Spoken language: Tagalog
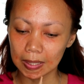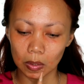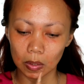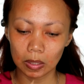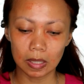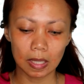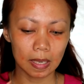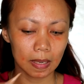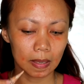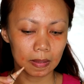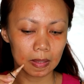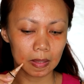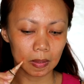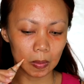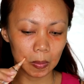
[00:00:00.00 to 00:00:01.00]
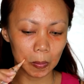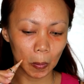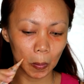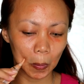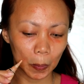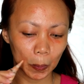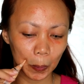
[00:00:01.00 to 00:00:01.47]
konti lang nito.
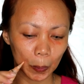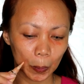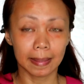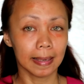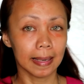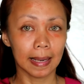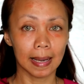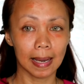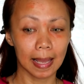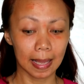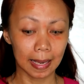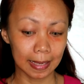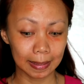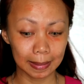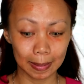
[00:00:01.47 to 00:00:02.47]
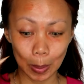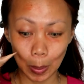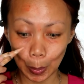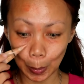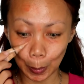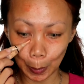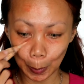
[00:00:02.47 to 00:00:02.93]
Let it
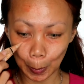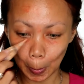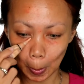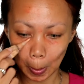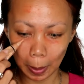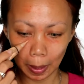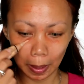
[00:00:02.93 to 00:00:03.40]
go.